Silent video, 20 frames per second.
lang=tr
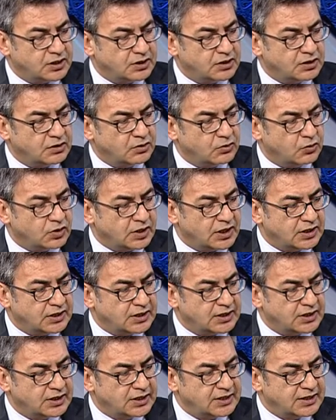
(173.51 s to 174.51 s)
e,
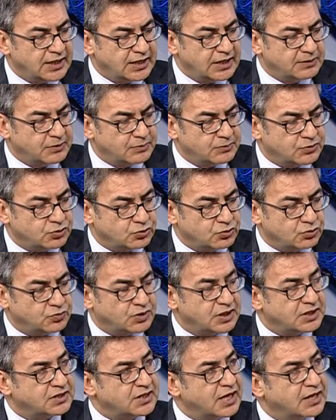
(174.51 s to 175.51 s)
oranlarına gelememiş durumdayız.